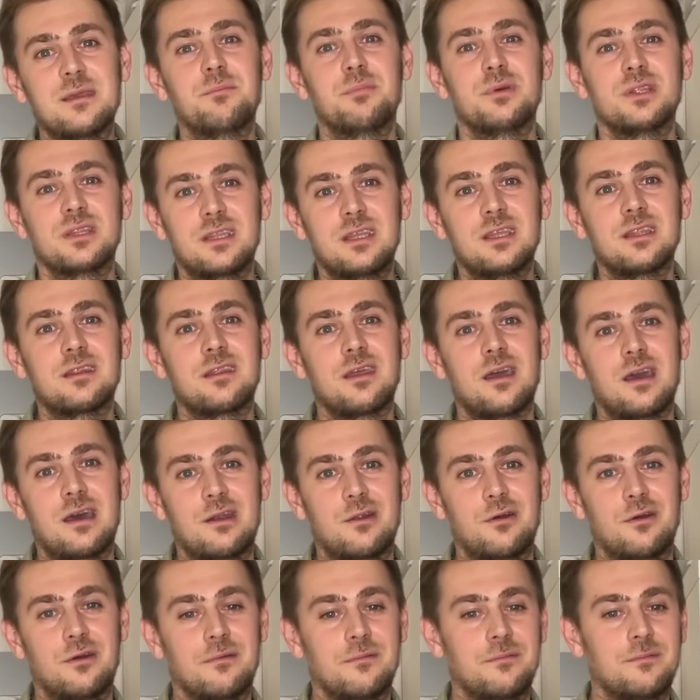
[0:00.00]
под
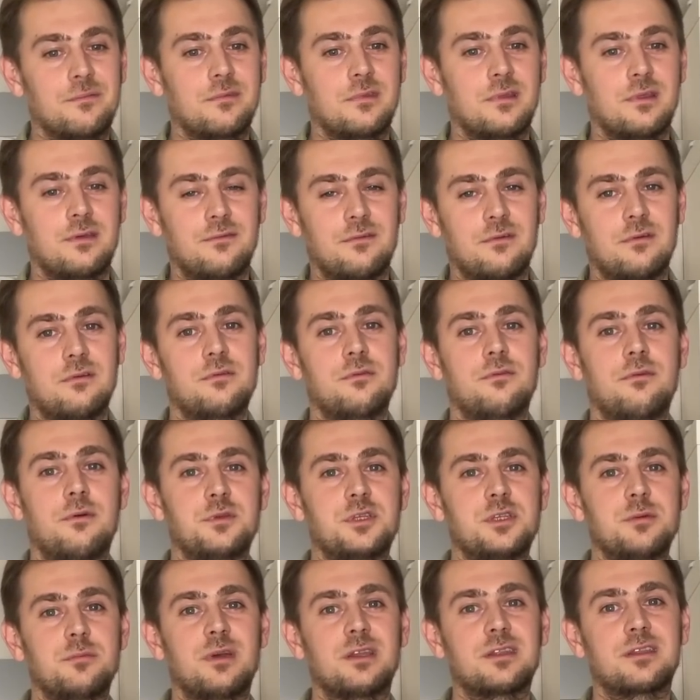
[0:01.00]
гитару в
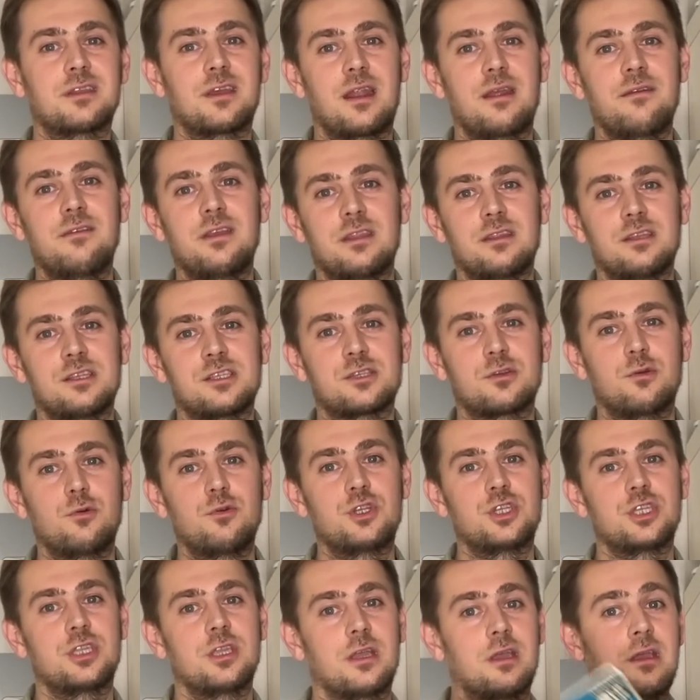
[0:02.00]
общем, откровенно
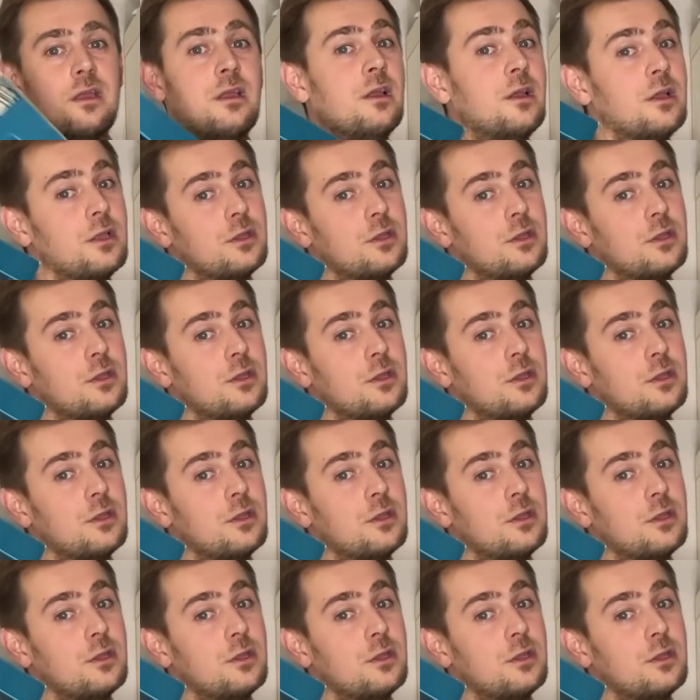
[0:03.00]
скучно,